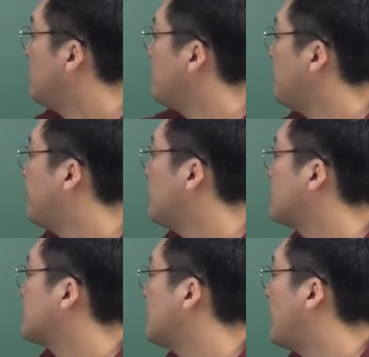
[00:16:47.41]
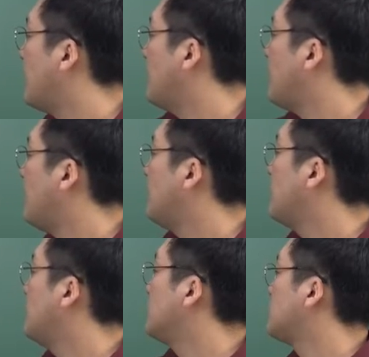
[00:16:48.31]
p 플러스 a의
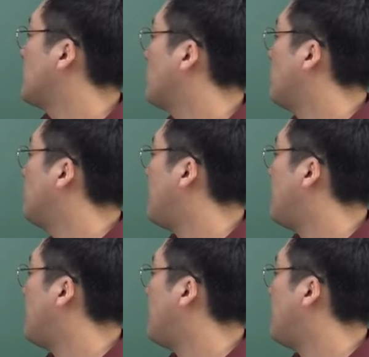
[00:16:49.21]
제곱